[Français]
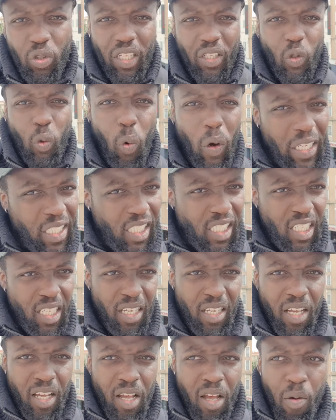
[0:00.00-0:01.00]
ou t'es
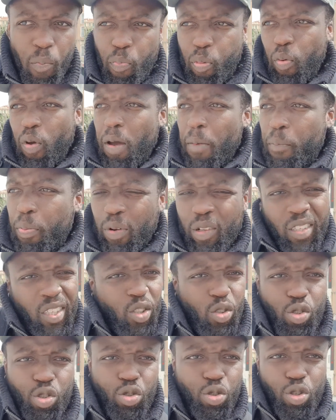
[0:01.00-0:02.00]
droitier, peu importe
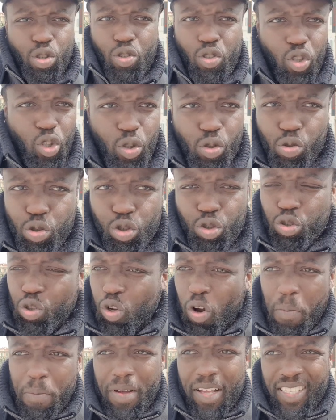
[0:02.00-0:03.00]
si tu chutes, tu chutes
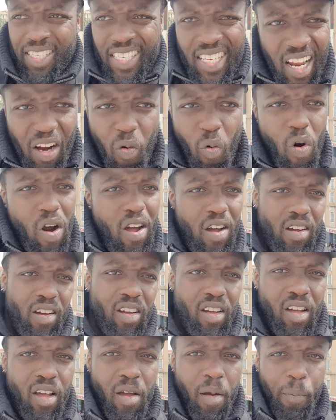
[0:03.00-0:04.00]
comme un cingouin,
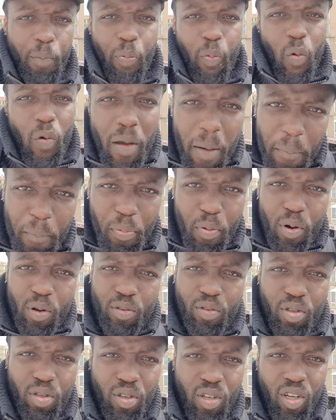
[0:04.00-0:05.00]
peu
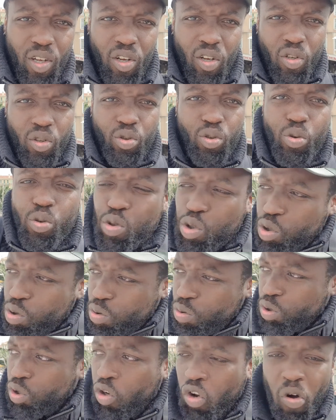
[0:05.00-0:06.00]
importe, ton
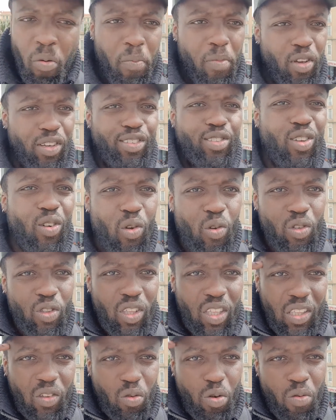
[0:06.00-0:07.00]
shoot commence dans
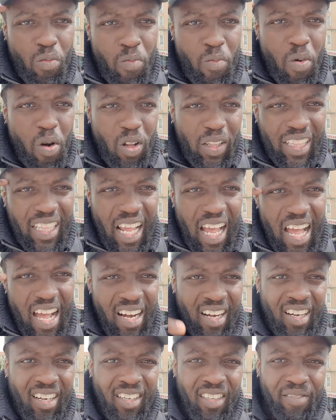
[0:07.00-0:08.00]
ton
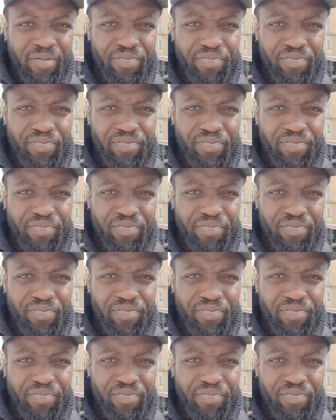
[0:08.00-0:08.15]
mental.